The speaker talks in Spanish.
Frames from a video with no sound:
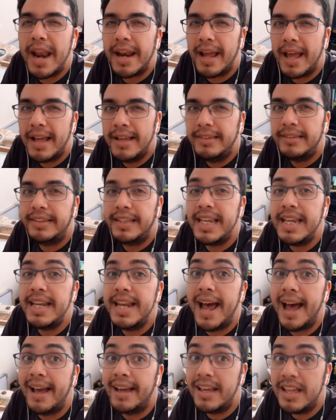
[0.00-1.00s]

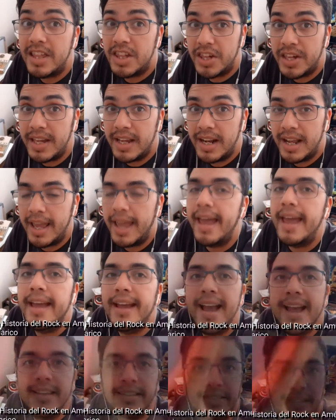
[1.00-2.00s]
Argentina y Chile
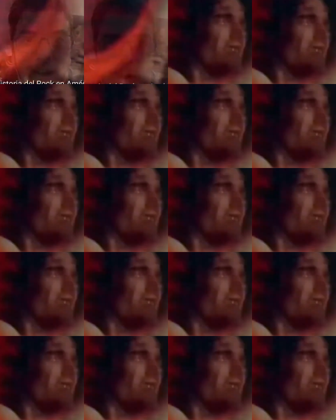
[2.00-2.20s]
en ese